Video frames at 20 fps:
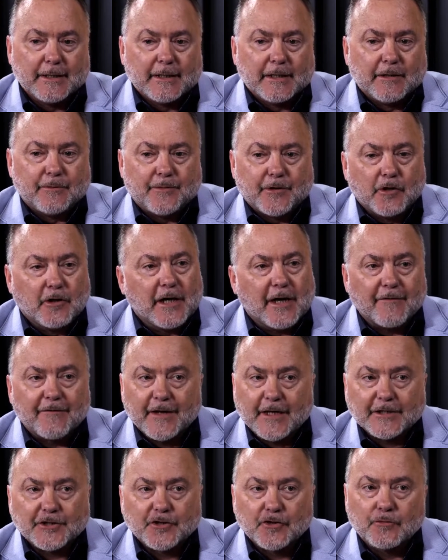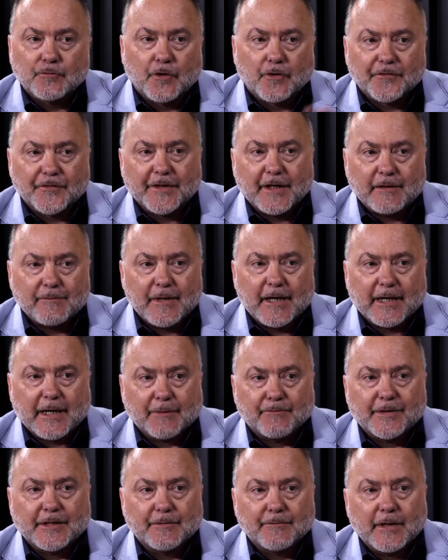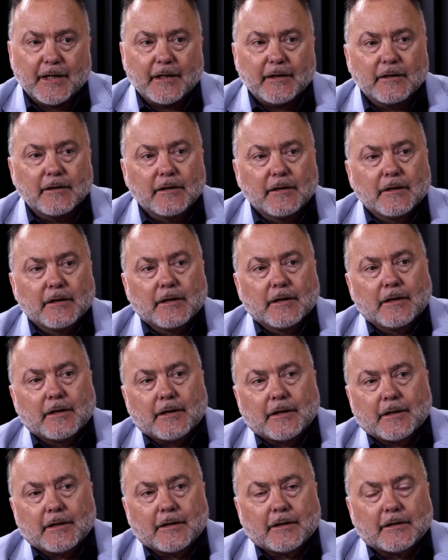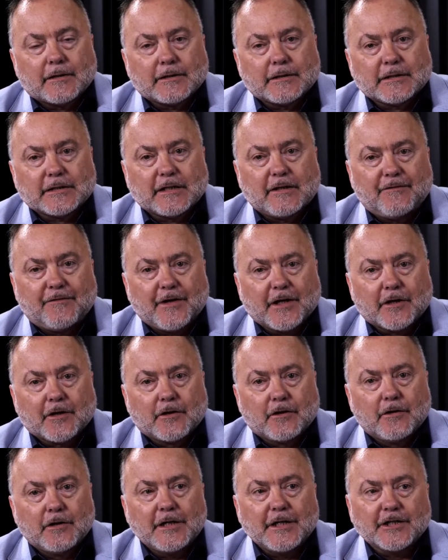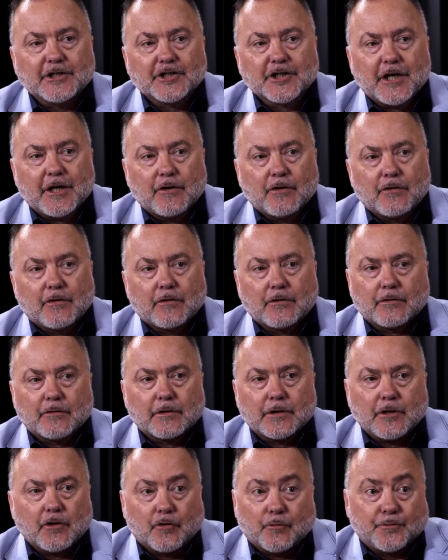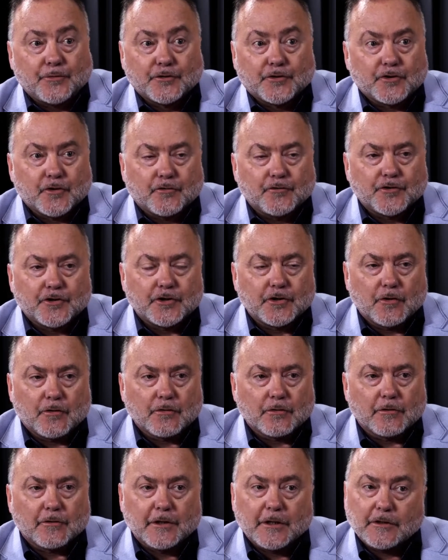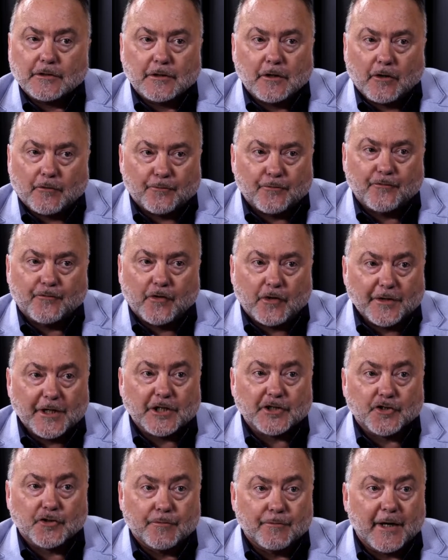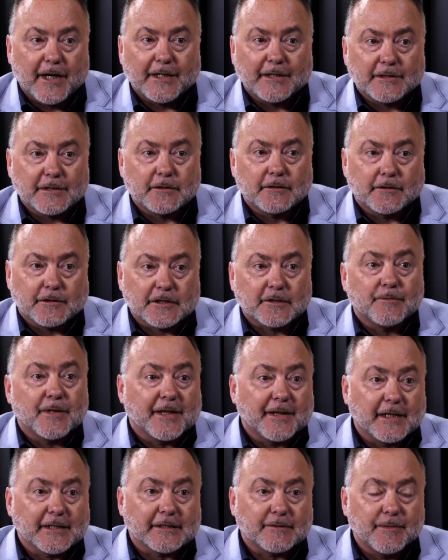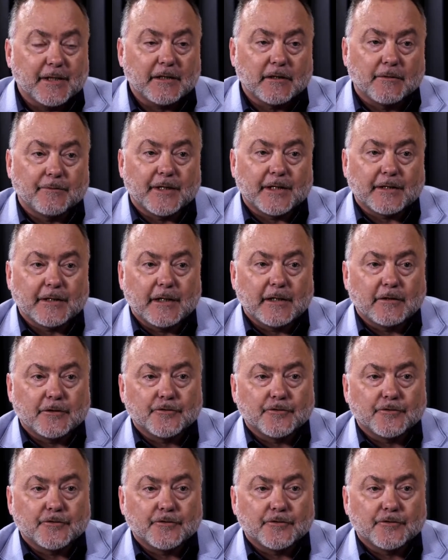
Puis là, l'inflation monte tellement rapidement, hmm. euh, ce qui fait que là, les gens n'ont plus de solution. Leur pouvoir d'achat baisse de semaine en semaine maintenant.